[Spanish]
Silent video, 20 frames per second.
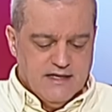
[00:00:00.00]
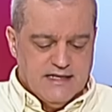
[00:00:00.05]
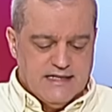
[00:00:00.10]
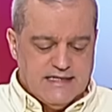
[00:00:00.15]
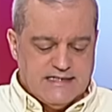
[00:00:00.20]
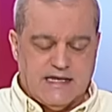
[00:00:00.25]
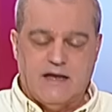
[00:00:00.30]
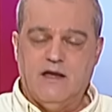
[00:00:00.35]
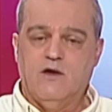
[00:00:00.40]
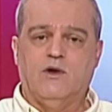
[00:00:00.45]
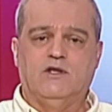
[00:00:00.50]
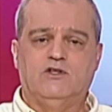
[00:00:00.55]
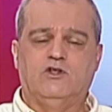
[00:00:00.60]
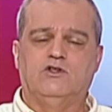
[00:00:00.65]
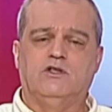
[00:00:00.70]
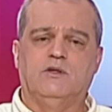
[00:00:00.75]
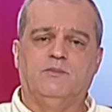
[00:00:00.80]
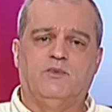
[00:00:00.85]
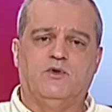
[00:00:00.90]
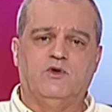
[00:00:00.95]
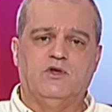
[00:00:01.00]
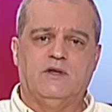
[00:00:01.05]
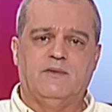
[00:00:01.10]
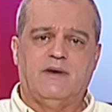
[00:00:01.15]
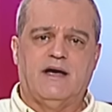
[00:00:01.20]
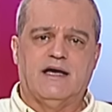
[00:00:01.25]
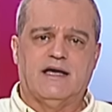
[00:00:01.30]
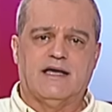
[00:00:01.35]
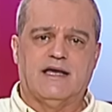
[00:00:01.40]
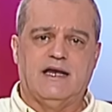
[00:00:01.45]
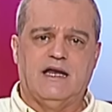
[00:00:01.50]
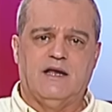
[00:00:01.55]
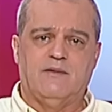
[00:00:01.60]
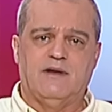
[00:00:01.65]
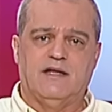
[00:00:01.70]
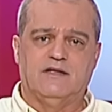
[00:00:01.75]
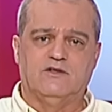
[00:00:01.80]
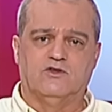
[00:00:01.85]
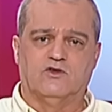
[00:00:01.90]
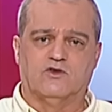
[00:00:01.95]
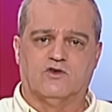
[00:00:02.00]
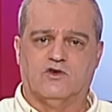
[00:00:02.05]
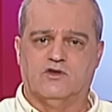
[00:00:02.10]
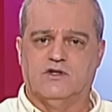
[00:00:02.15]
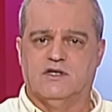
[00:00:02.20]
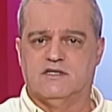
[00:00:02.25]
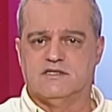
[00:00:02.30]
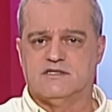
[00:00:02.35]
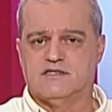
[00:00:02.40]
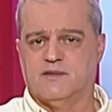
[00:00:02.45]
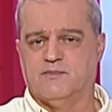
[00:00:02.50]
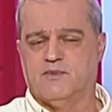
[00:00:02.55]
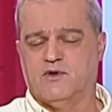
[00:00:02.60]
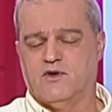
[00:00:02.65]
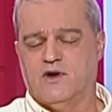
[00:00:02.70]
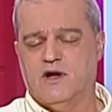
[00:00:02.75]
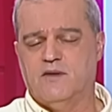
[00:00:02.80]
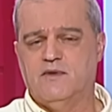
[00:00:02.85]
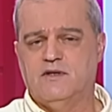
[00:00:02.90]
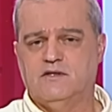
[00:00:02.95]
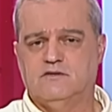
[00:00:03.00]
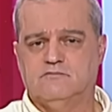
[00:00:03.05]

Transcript: ¿Saben cuánto tiempo lleva Ángela hablando con este programa?